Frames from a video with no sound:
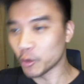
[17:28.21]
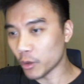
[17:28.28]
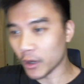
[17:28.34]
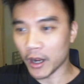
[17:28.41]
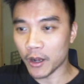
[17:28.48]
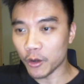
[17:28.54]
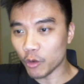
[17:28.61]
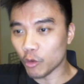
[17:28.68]
我
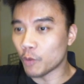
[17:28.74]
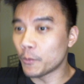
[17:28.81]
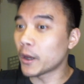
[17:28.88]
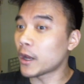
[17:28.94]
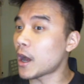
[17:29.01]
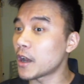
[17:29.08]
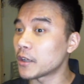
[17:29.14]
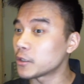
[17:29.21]
刚我们
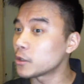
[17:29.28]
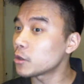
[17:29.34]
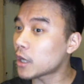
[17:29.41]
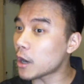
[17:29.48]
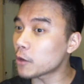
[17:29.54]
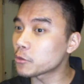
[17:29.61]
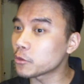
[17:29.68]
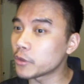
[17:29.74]
刚刚已经
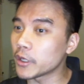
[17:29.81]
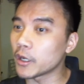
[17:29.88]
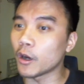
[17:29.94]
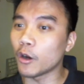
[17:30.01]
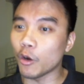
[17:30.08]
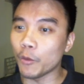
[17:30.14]
告诉你了，